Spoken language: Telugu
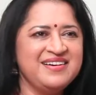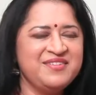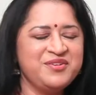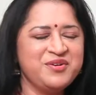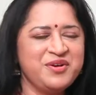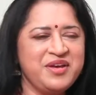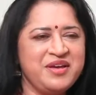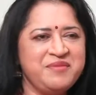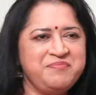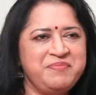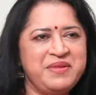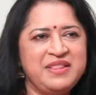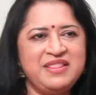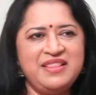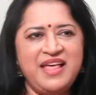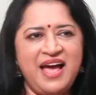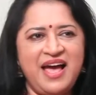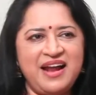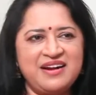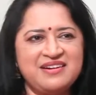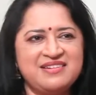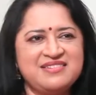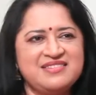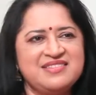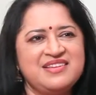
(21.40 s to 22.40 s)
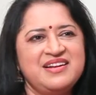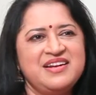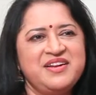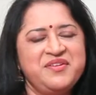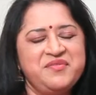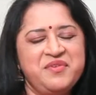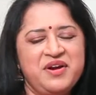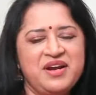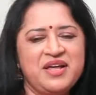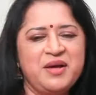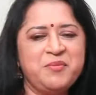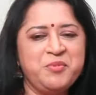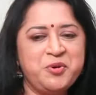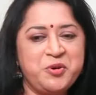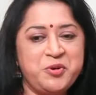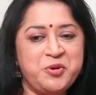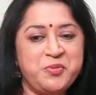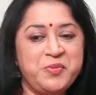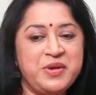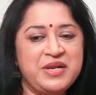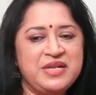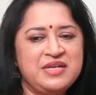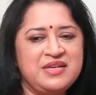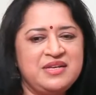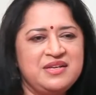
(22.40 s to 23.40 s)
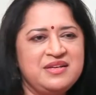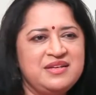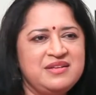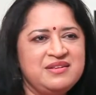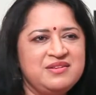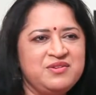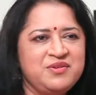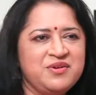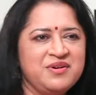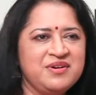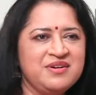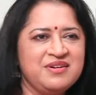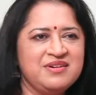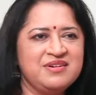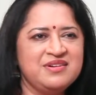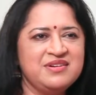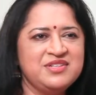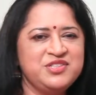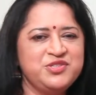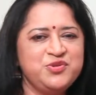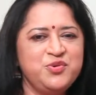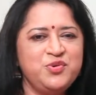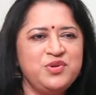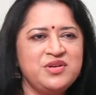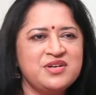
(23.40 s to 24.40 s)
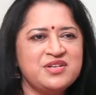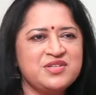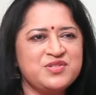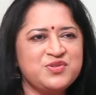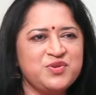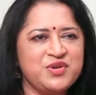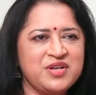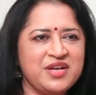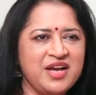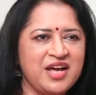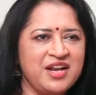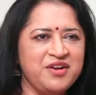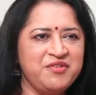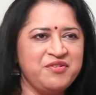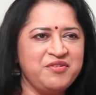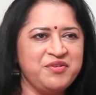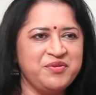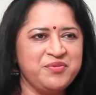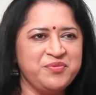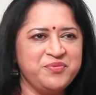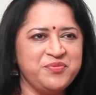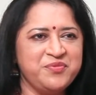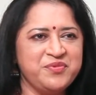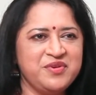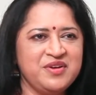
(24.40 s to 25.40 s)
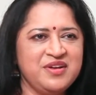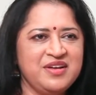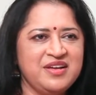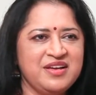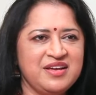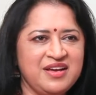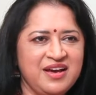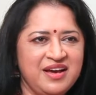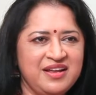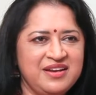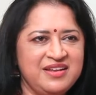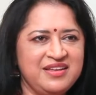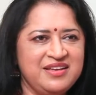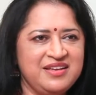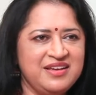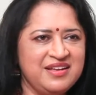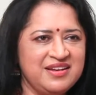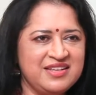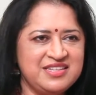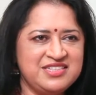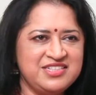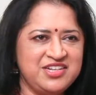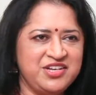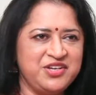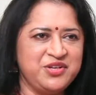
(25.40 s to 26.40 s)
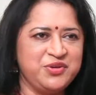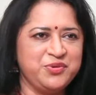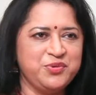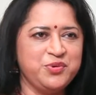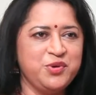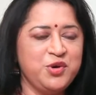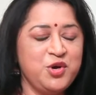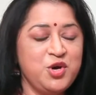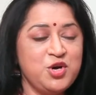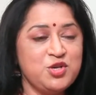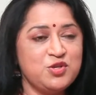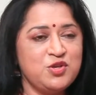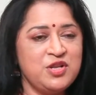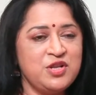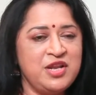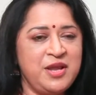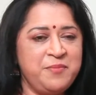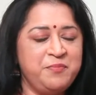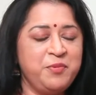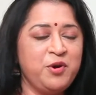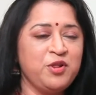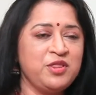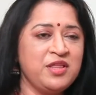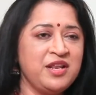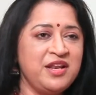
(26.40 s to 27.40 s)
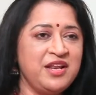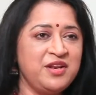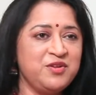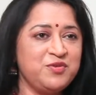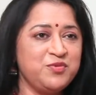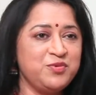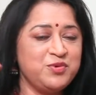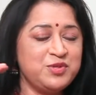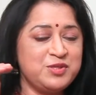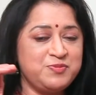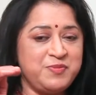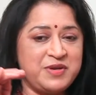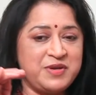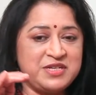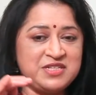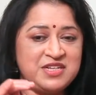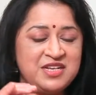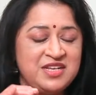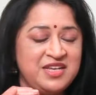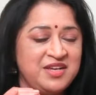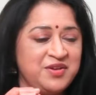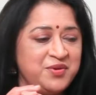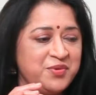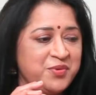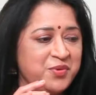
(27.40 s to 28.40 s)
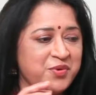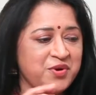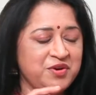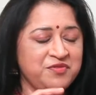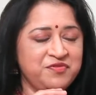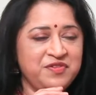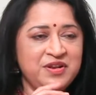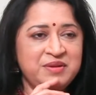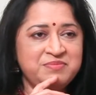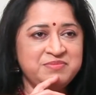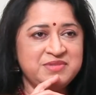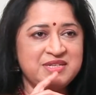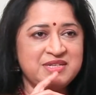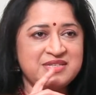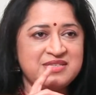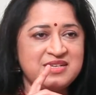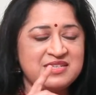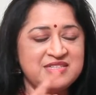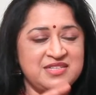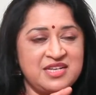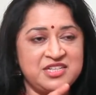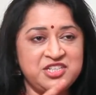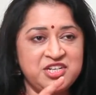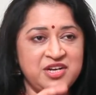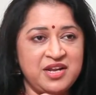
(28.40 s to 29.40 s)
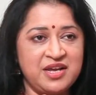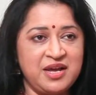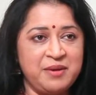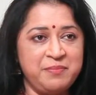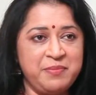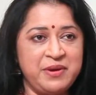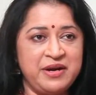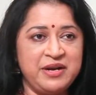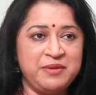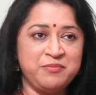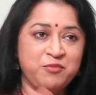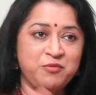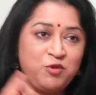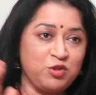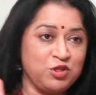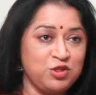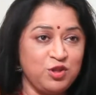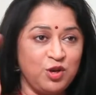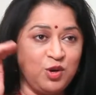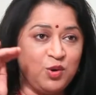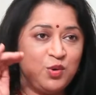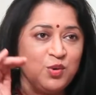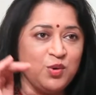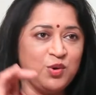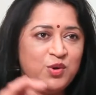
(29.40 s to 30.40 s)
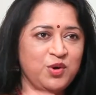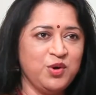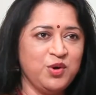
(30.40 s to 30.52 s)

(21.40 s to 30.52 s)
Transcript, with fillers: ఓకే పెద్ద యాక్టర్స్ అంటే వాళ్ళు గబుక్కుమని జూనియర్స్ uh, తోటి కలవడం కానీ అలా చేయరు సో నేను ఎప్పుడైతే నేను స్పెషలీ ఒక ఫిల్మ్ చేశాను శశిరేఖ పర్ణం కొత్తల్లో